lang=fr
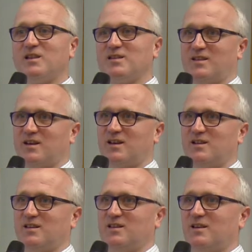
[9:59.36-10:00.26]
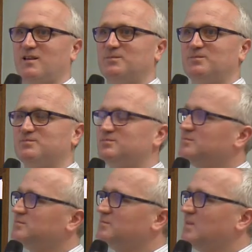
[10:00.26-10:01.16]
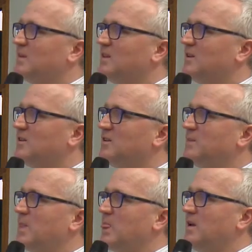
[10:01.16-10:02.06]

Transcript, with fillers: etc. etc. D'accord